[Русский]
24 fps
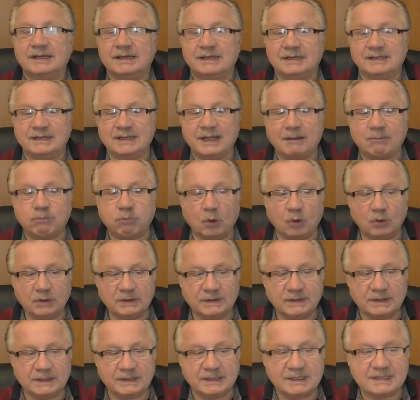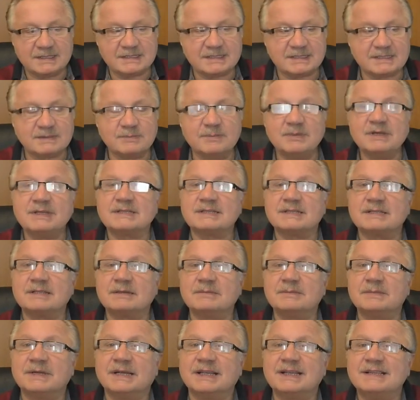наполненные
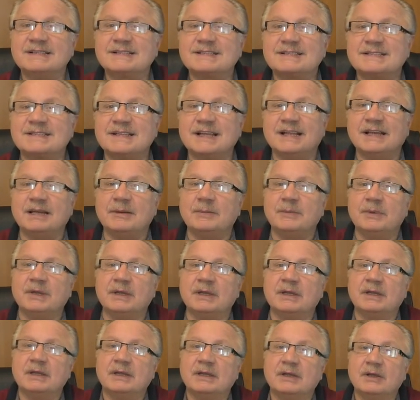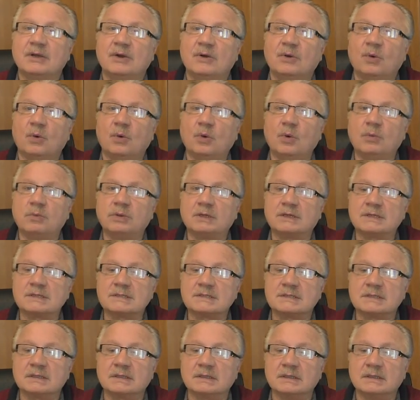смыслом и целями
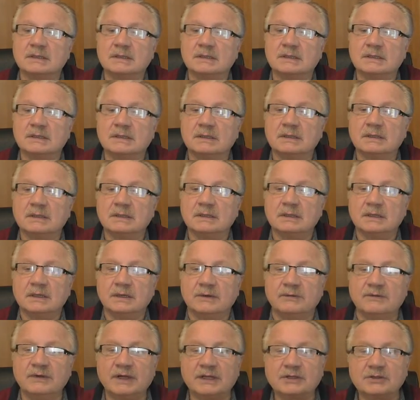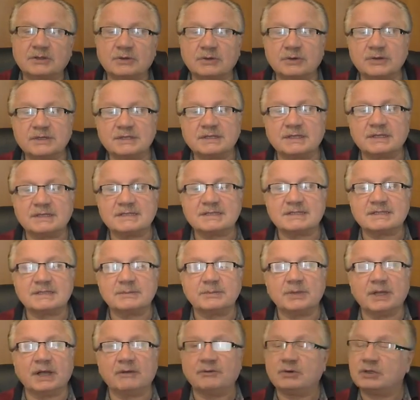образы. Вы откроете для
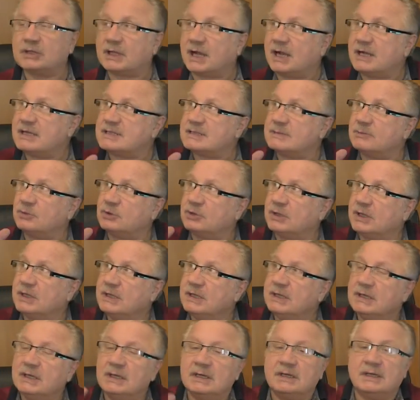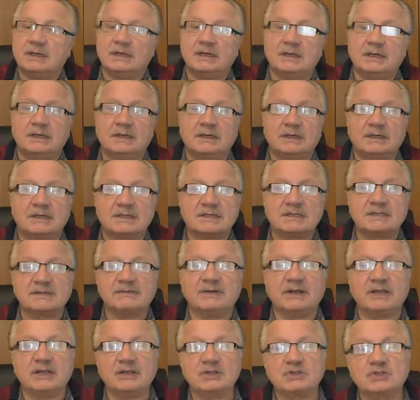себя вот азимут
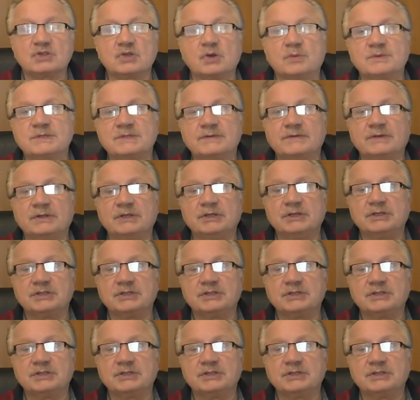своей собственной